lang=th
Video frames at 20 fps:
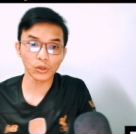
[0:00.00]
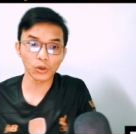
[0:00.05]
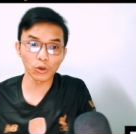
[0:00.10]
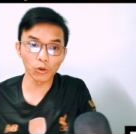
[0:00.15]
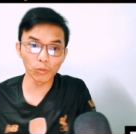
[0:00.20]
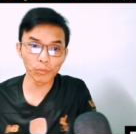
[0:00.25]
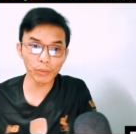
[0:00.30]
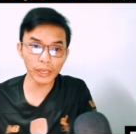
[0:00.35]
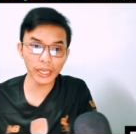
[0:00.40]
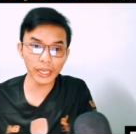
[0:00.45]
ก
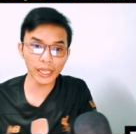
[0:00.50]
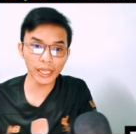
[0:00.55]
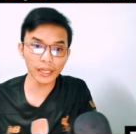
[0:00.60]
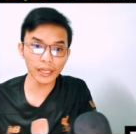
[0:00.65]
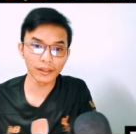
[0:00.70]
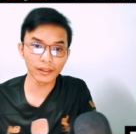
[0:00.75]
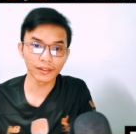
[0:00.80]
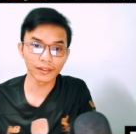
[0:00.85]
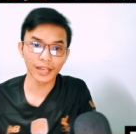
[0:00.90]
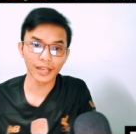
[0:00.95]
ลุ่ม B
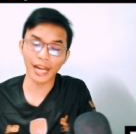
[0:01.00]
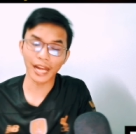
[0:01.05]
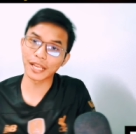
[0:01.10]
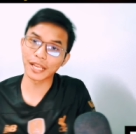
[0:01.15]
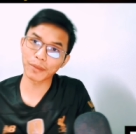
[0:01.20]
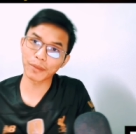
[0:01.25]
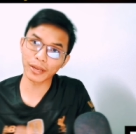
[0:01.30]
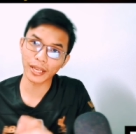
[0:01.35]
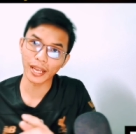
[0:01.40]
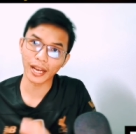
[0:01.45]
อันนี้
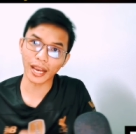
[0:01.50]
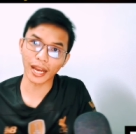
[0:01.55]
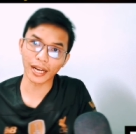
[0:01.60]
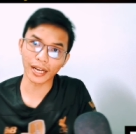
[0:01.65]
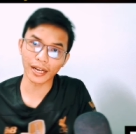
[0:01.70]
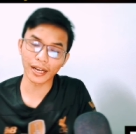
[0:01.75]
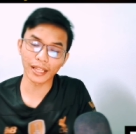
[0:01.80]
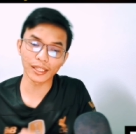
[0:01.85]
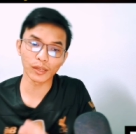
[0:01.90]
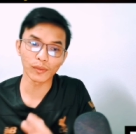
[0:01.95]
ไม่แข่งขัน
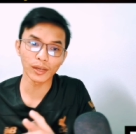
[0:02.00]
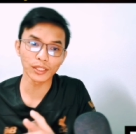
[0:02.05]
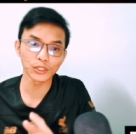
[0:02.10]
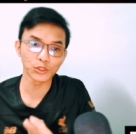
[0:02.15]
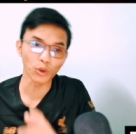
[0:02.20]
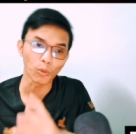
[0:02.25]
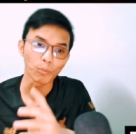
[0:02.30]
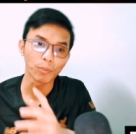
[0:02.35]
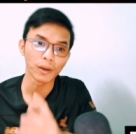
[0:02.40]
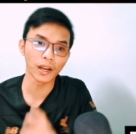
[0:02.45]
กันนะ แต่ว่า
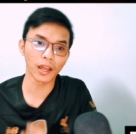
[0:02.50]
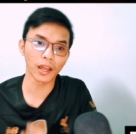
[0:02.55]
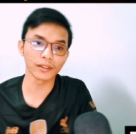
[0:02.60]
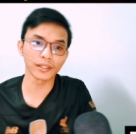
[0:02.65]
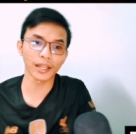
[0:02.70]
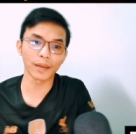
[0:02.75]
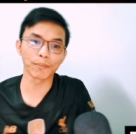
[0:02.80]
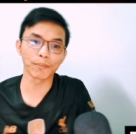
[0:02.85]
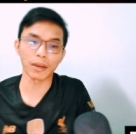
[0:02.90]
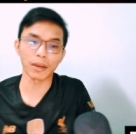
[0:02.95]
จบไปแล้วตั้
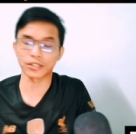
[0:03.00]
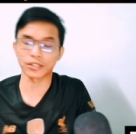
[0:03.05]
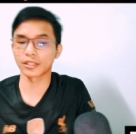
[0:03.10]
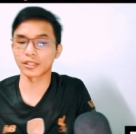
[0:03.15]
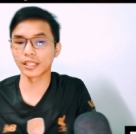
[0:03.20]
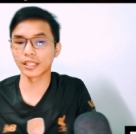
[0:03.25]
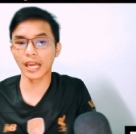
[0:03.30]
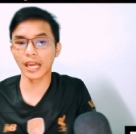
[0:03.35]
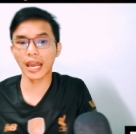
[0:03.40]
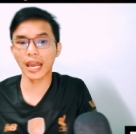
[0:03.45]
งแต่แมตช์
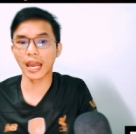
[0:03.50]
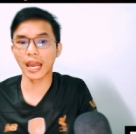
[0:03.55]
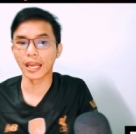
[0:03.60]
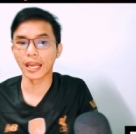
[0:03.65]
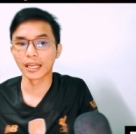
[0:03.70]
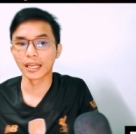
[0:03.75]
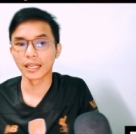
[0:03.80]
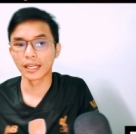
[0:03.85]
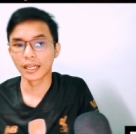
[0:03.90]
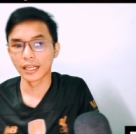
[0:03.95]
ที่ 5
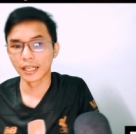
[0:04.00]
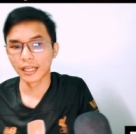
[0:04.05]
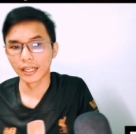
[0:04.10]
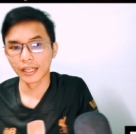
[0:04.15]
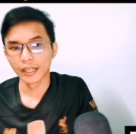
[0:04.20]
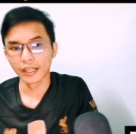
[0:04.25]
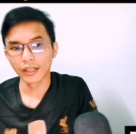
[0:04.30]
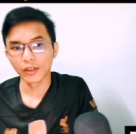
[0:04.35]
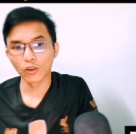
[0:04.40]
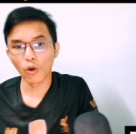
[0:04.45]

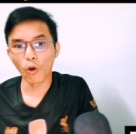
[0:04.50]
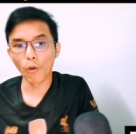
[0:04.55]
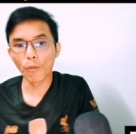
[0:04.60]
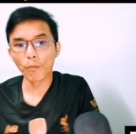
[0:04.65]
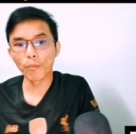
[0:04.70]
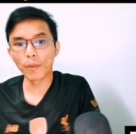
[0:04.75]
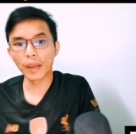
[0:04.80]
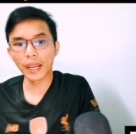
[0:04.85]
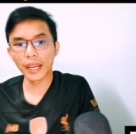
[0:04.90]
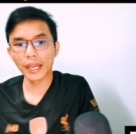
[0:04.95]
กลุ่ม
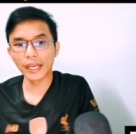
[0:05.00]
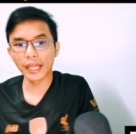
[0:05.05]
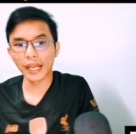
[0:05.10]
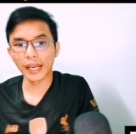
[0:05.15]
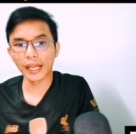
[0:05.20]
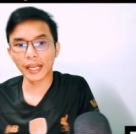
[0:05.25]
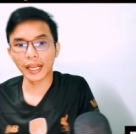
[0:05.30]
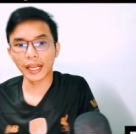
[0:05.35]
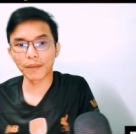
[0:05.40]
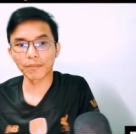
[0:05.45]
B เนี่ย
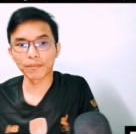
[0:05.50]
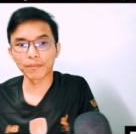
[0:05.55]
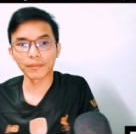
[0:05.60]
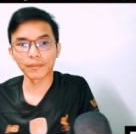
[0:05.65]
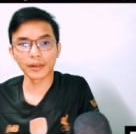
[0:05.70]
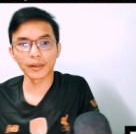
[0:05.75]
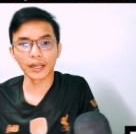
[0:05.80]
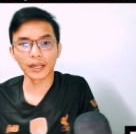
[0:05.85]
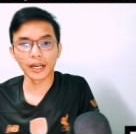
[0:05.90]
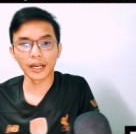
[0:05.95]
นะครับ
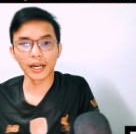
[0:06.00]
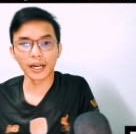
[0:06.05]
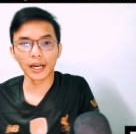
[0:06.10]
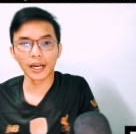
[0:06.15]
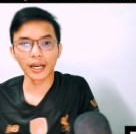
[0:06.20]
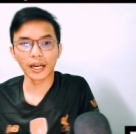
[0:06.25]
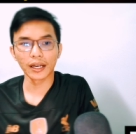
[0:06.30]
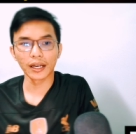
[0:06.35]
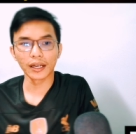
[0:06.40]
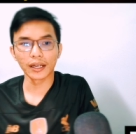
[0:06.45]

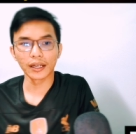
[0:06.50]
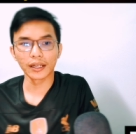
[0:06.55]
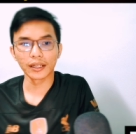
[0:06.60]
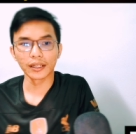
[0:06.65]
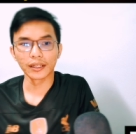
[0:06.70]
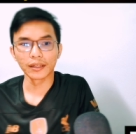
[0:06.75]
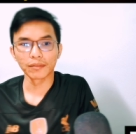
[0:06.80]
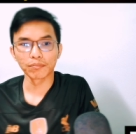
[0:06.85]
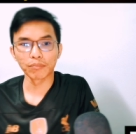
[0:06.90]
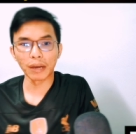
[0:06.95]

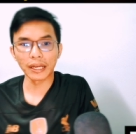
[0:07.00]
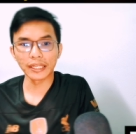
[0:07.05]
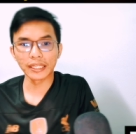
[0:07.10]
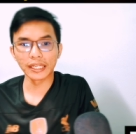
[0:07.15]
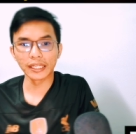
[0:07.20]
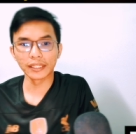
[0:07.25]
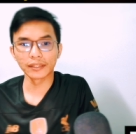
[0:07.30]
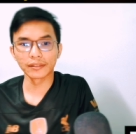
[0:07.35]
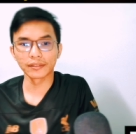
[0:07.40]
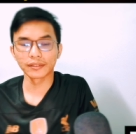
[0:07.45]
บาเย
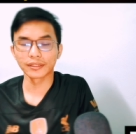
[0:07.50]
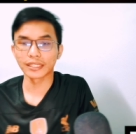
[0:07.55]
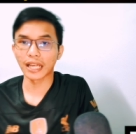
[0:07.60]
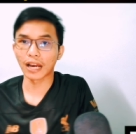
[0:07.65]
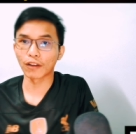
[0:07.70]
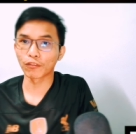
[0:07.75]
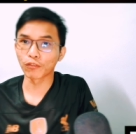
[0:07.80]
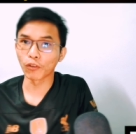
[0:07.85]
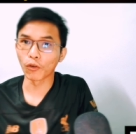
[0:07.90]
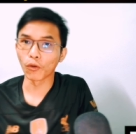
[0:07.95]
น
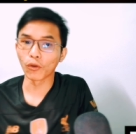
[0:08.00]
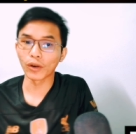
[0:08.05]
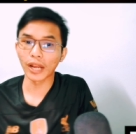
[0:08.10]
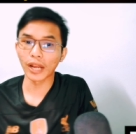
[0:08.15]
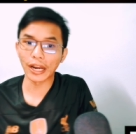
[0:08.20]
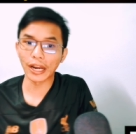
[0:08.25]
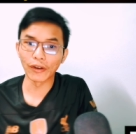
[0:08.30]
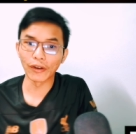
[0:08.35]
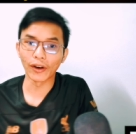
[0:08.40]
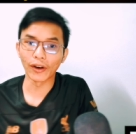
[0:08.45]
จ่าฝูง
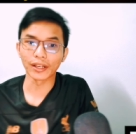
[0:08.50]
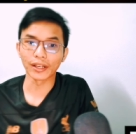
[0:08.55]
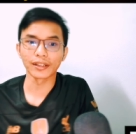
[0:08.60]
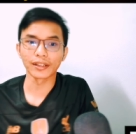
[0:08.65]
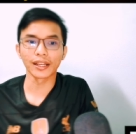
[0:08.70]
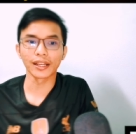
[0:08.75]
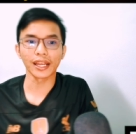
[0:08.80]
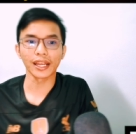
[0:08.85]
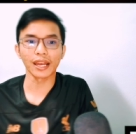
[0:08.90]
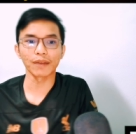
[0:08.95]
แน่นอน
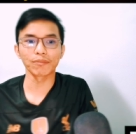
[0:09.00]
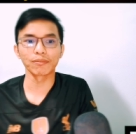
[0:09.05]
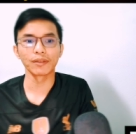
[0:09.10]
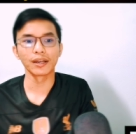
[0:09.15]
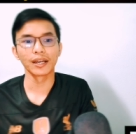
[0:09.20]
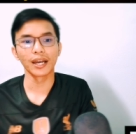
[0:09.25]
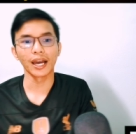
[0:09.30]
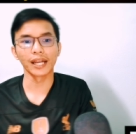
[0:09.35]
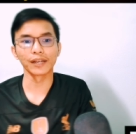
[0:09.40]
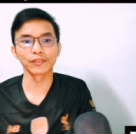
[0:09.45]
นะครับ
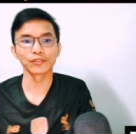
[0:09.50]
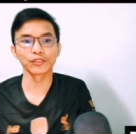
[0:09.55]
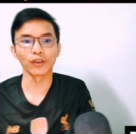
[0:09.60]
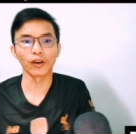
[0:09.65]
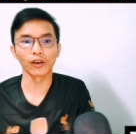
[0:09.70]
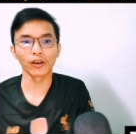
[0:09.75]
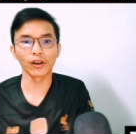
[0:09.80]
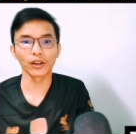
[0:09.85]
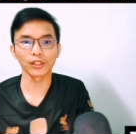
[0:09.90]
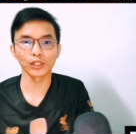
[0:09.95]
อันดับ
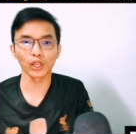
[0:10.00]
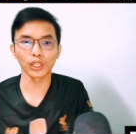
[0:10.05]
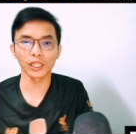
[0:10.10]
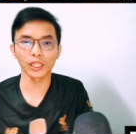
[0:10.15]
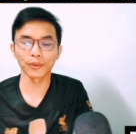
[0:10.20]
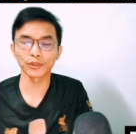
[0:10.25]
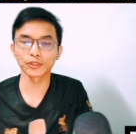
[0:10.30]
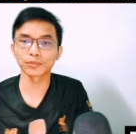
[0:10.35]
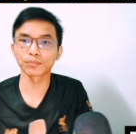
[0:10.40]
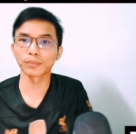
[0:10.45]
2 ก็ทัตแน
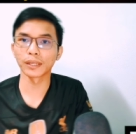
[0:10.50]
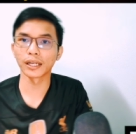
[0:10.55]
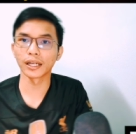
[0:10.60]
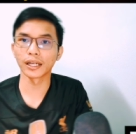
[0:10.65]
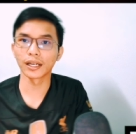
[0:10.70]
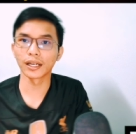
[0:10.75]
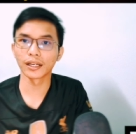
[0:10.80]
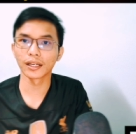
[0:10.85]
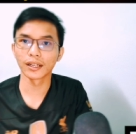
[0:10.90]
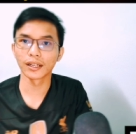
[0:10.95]
มสเปอ
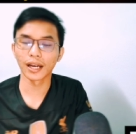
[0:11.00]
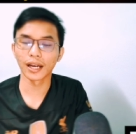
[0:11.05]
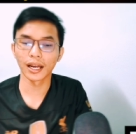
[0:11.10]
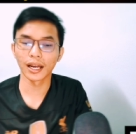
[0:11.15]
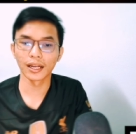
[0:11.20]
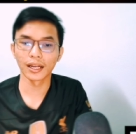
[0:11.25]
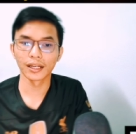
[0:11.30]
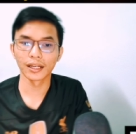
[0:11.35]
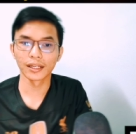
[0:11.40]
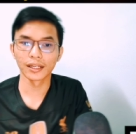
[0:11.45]
ร์
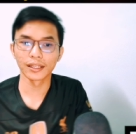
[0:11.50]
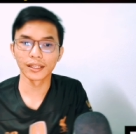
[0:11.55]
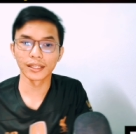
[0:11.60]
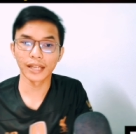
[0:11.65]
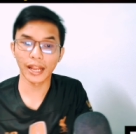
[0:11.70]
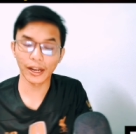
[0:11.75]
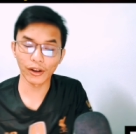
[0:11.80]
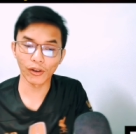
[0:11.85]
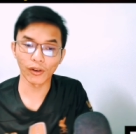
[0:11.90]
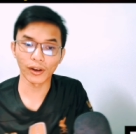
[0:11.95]

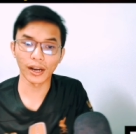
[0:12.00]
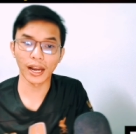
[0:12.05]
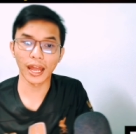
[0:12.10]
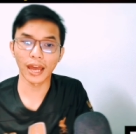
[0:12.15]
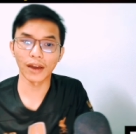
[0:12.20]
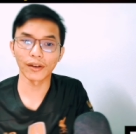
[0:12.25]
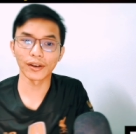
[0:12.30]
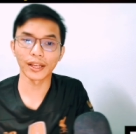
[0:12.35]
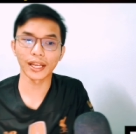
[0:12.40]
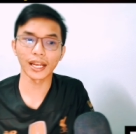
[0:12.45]
แน่นอนแล้
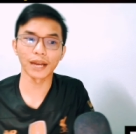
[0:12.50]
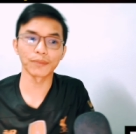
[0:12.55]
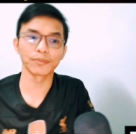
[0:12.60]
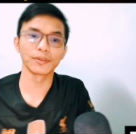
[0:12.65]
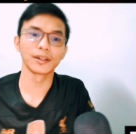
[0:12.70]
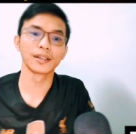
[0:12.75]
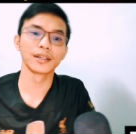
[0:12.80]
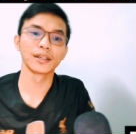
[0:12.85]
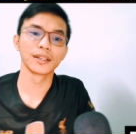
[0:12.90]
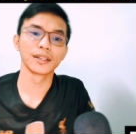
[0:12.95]
วนะครับ
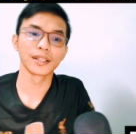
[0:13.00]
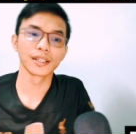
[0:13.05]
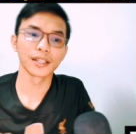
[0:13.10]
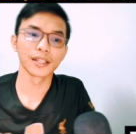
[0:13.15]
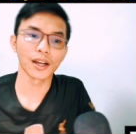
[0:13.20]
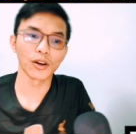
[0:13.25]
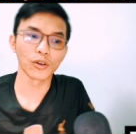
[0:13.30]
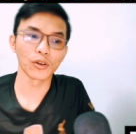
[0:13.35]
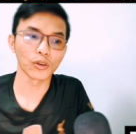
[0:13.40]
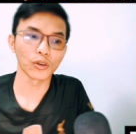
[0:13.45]

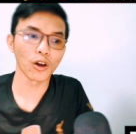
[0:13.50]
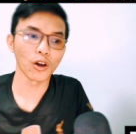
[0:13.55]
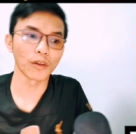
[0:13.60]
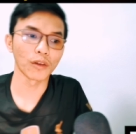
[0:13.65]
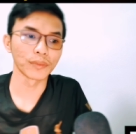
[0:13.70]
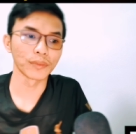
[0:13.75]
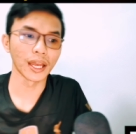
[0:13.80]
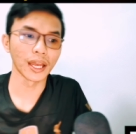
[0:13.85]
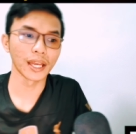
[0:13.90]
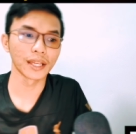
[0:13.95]
เข้ารอบ
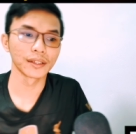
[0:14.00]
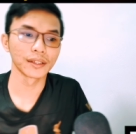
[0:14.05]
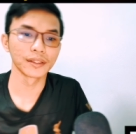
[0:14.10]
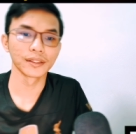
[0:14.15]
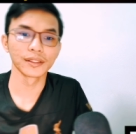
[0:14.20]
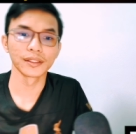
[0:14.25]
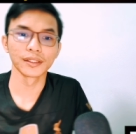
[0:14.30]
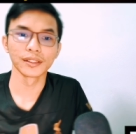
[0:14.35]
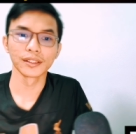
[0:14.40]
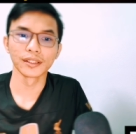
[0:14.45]
นะ
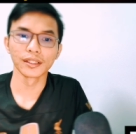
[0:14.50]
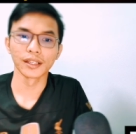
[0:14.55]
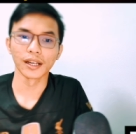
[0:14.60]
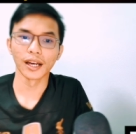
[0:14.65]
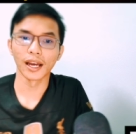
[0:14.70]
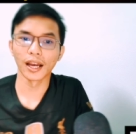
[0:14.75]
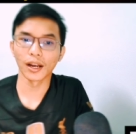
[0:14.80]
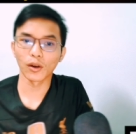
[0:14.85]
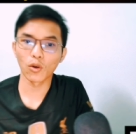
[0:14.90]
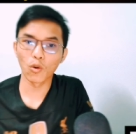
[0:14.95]

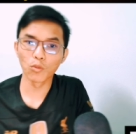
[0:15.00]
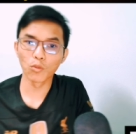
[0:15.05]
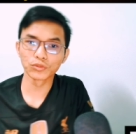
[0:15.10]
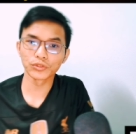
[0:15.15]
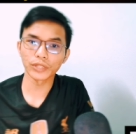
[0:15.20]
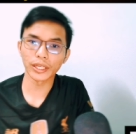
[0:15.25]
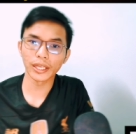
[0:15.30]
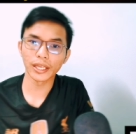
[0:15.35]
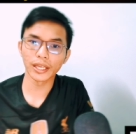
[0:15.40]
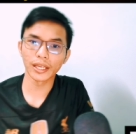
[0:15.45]
กลุ่ม C